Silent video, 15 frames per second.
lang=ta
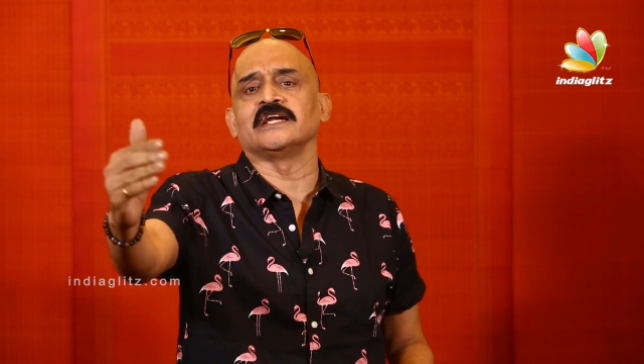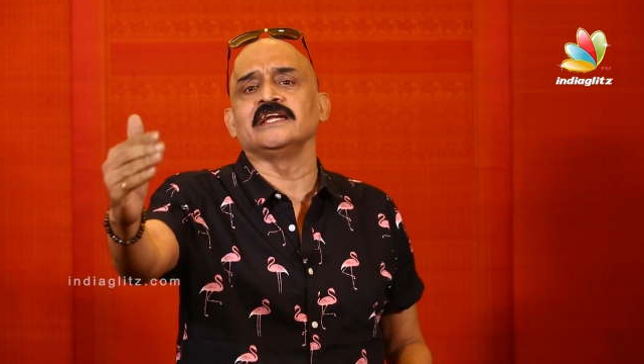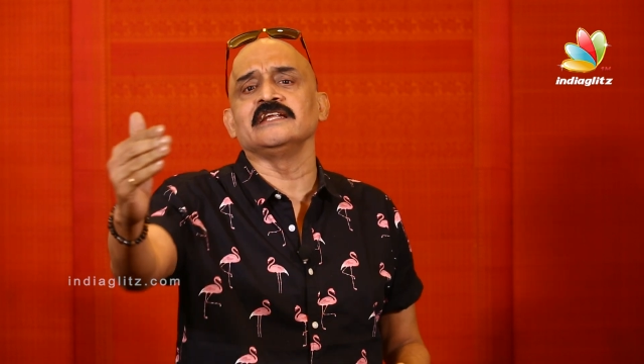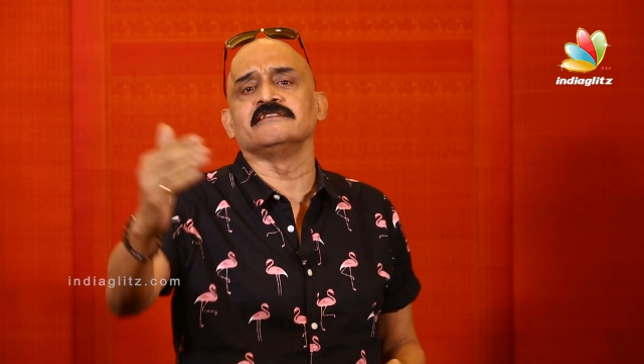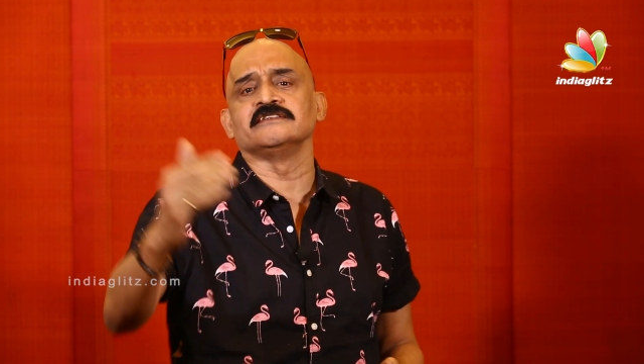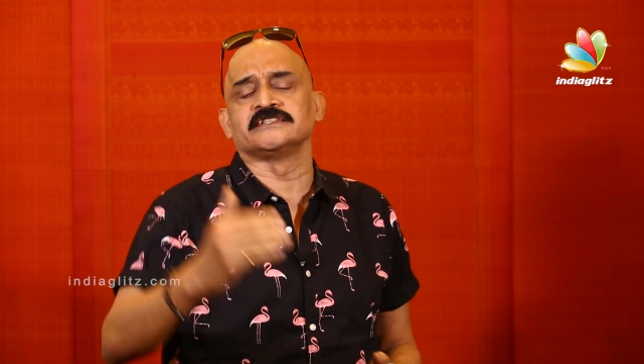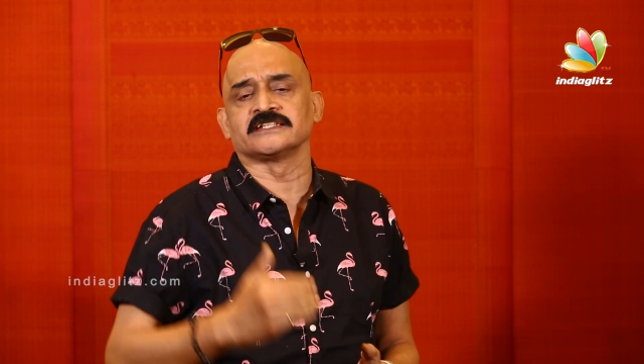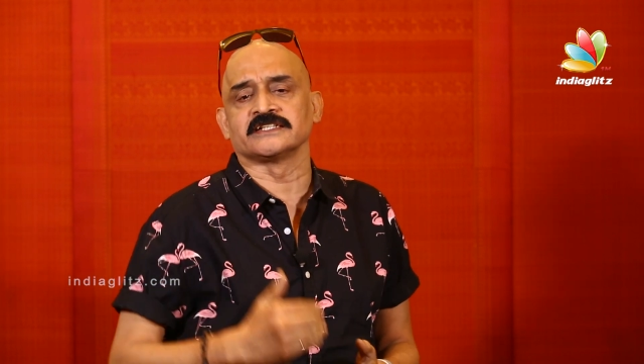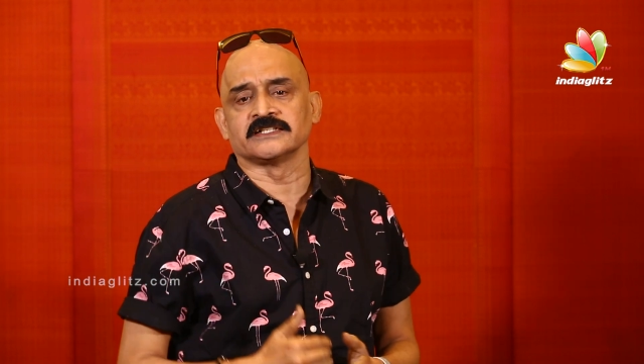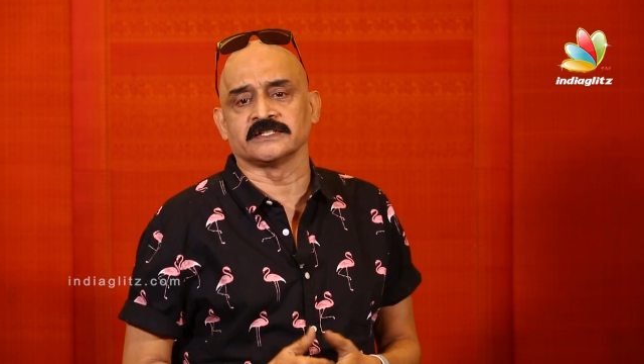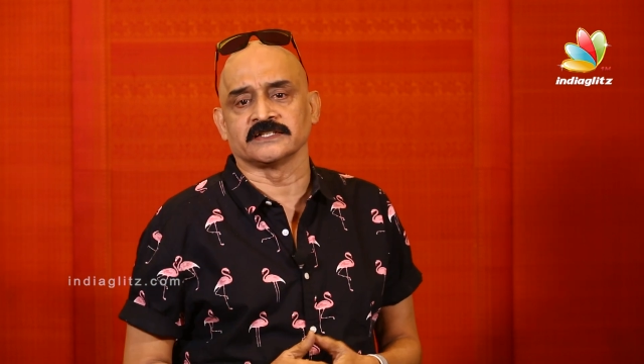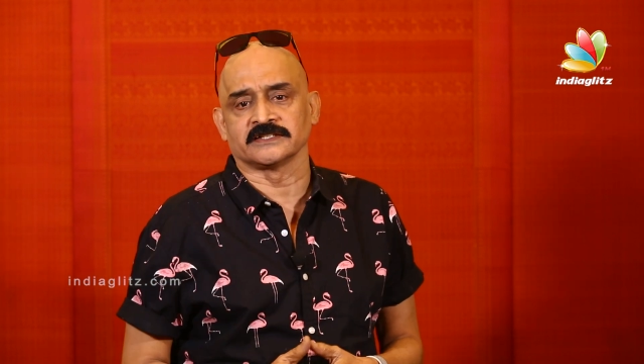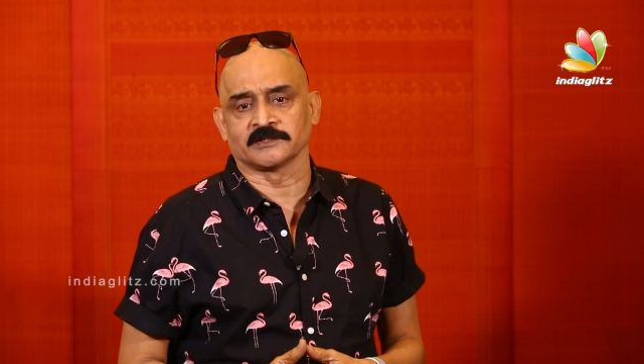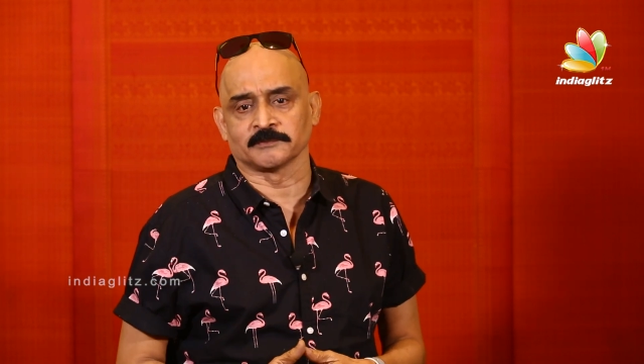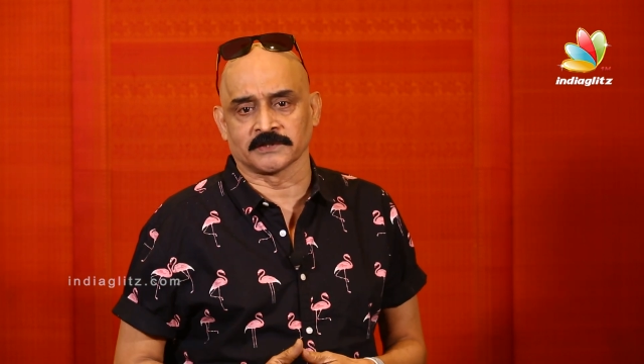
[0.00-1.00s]
தள்ளி வச்சிருக்கு
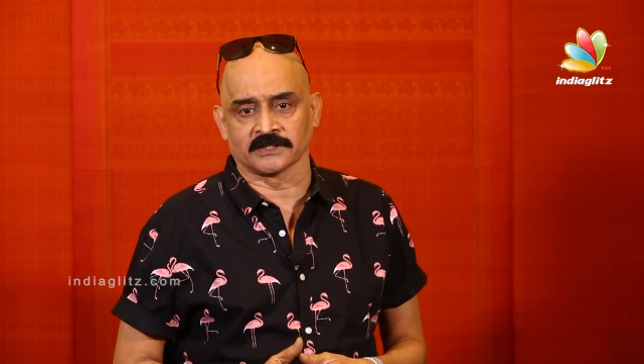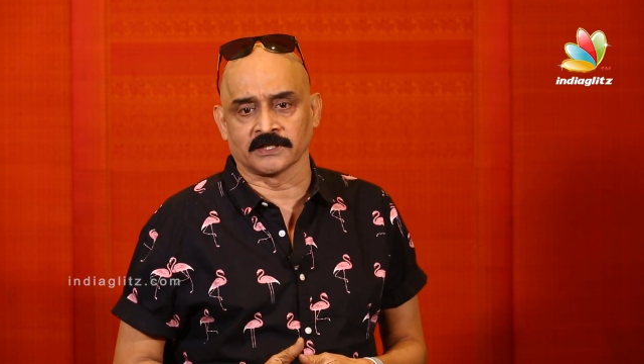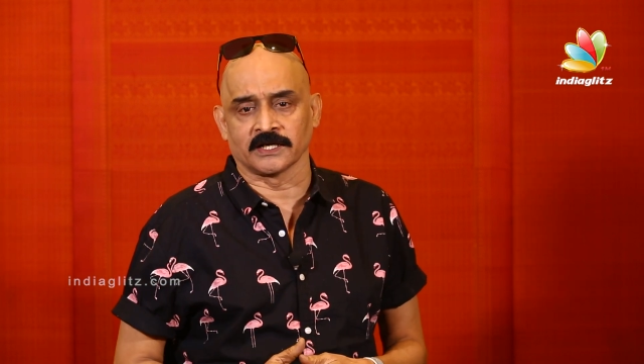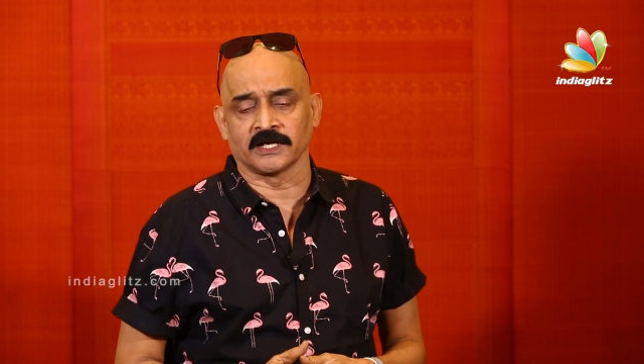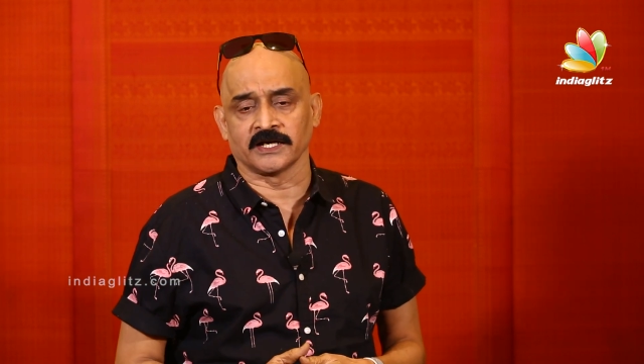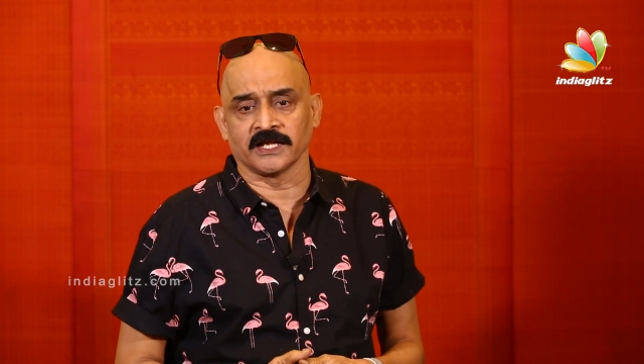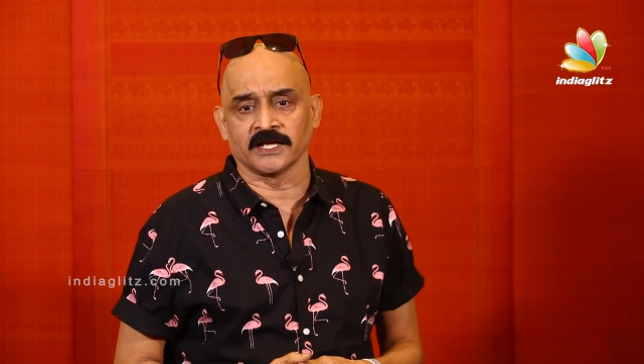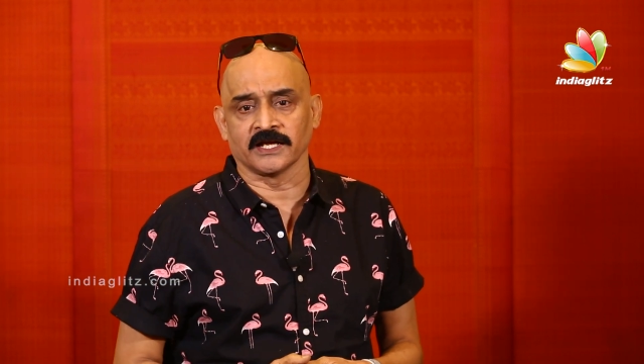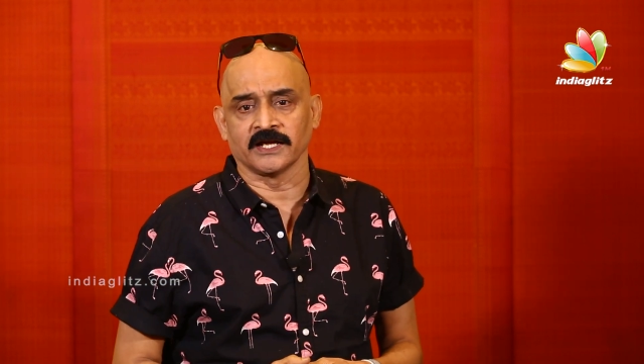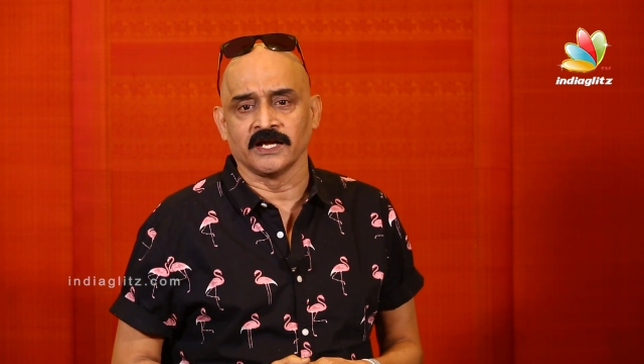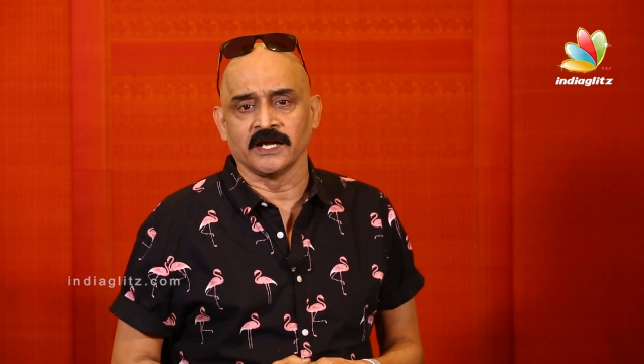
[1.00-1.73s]
நம்ம நாடே